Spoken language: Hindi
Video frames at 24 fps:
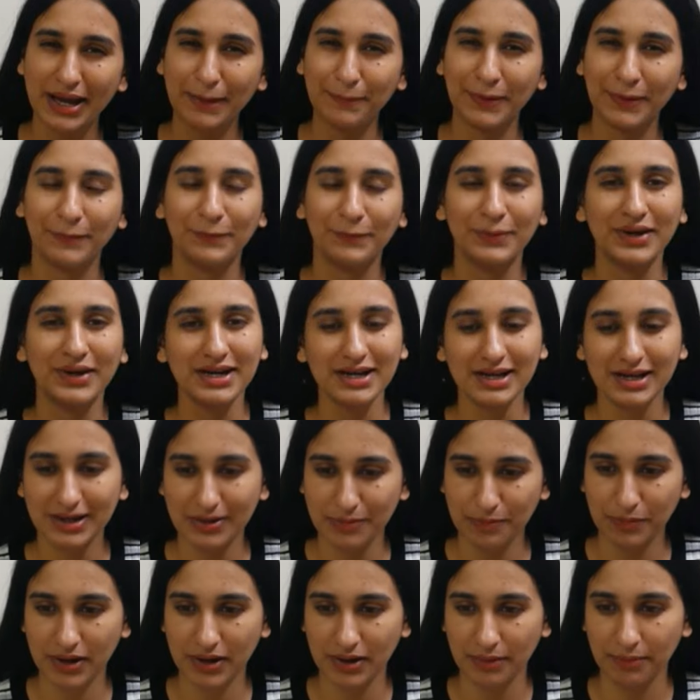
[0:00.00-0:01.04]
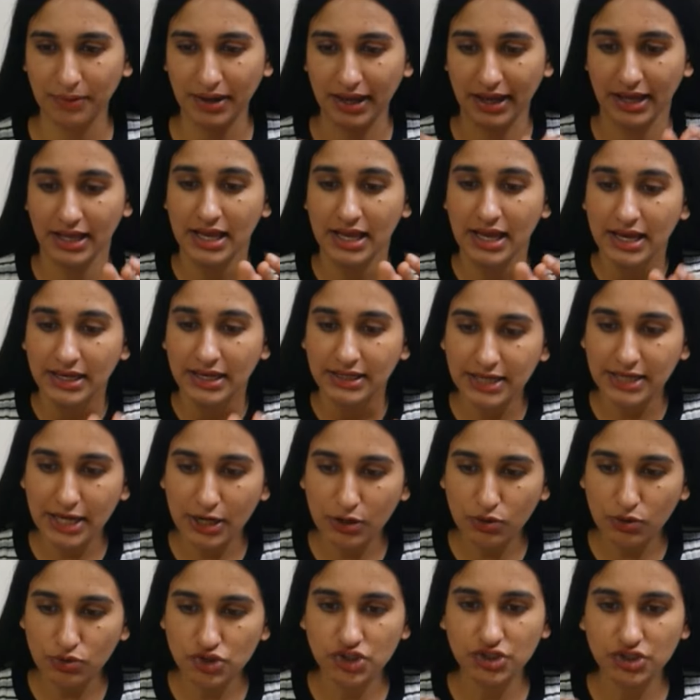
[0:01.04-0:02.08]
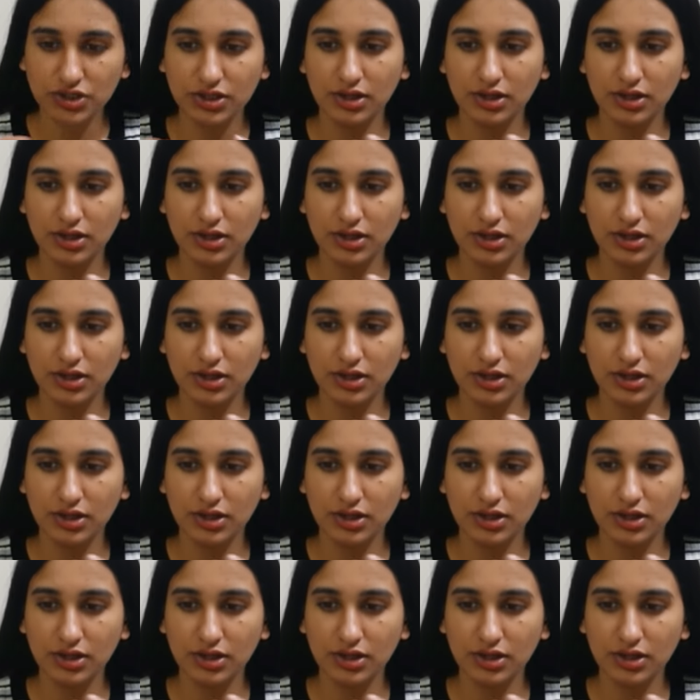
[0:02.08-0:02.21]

पेपर कब कब है ये कुछ